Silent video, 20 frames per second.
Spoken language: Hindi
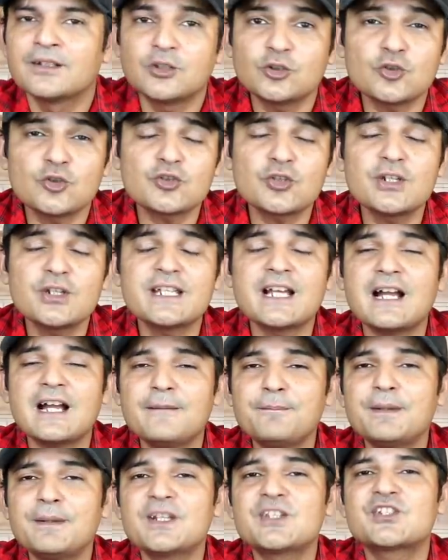तो दोस्तों
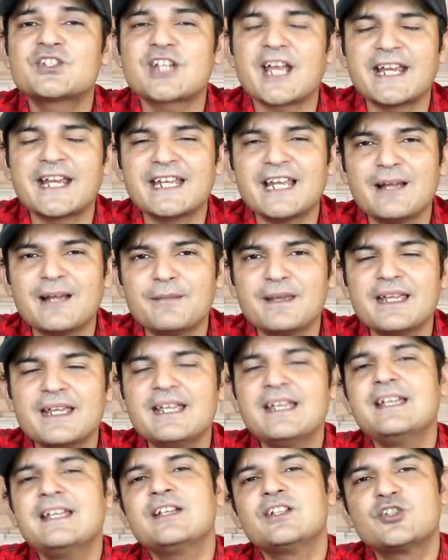यहाँ पर चाइना
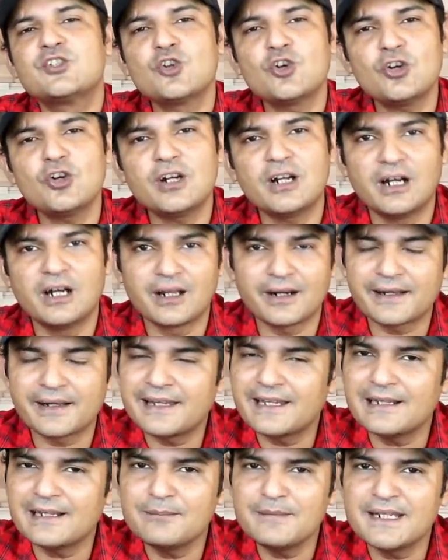में जो
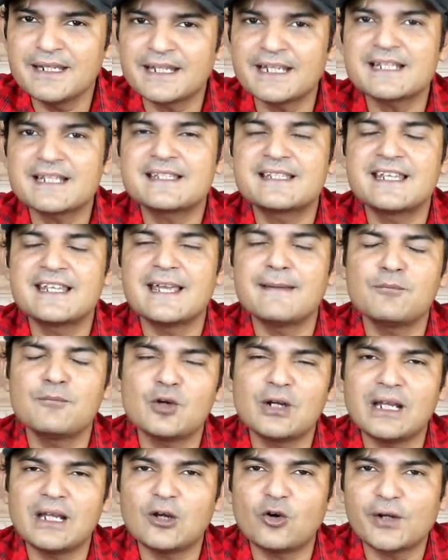रियलमी के सी
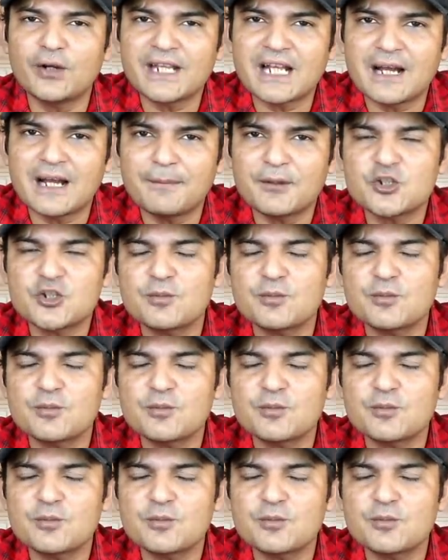ओ हैं और यहाँ पर